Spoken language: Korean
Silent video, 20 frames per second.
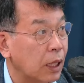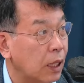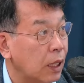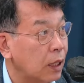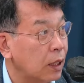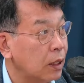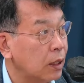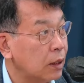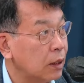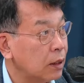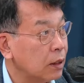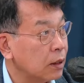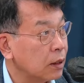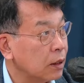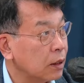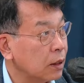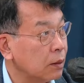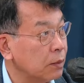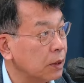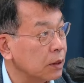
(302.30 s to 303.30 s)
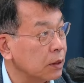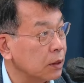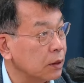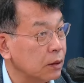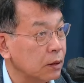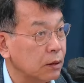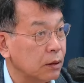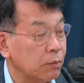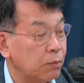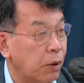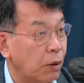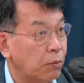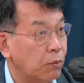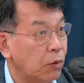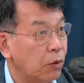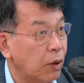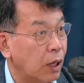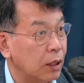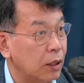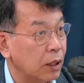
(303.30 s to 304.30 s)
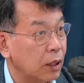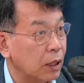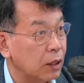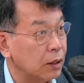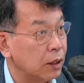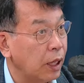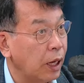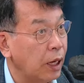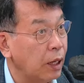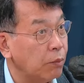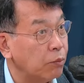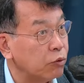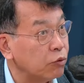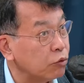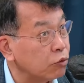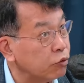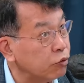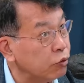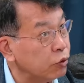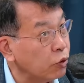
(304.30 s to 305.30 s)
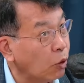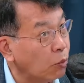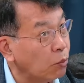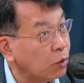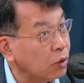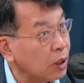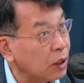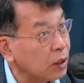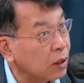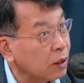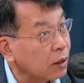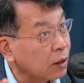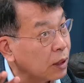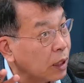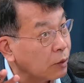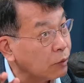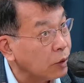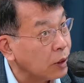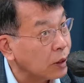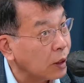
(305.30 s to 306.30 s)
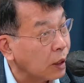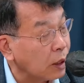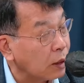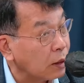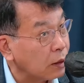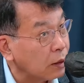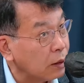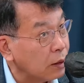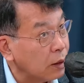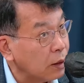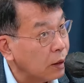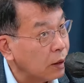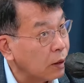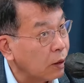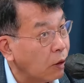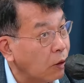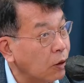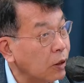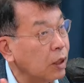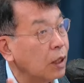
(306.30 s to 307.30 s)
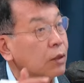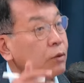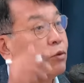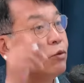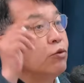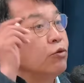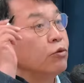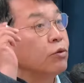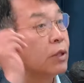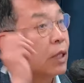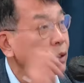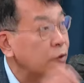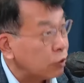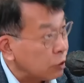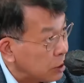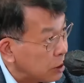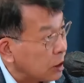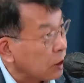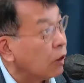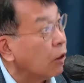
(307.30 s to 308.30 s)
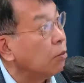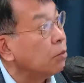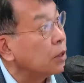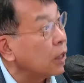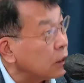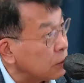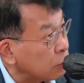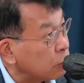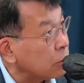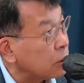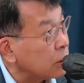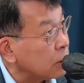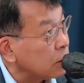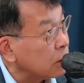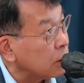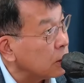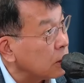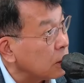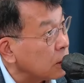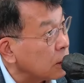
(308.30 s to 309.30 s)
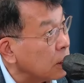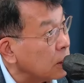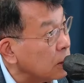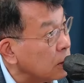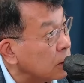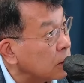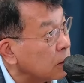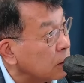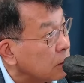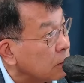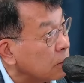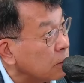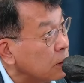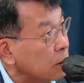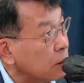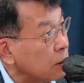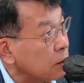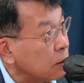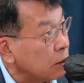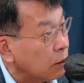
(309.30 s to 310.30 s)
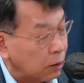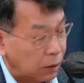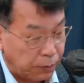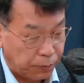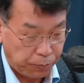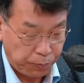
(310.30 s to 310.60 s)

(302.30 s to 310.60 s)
네. 그러면서 그 법무관리관 내부 구조물이 드러나고 있어요. 예. 거기에도 육사 출신 검사 출신가 음, 음, 있어요. 음. 어.